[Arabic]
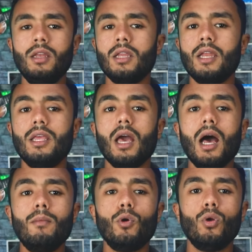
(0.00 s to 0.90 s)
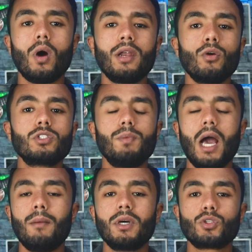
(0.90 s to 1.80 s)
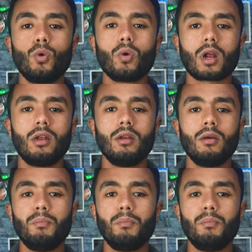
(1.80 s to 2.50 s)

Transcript: إنني آمل أن أن أصبح مشهورا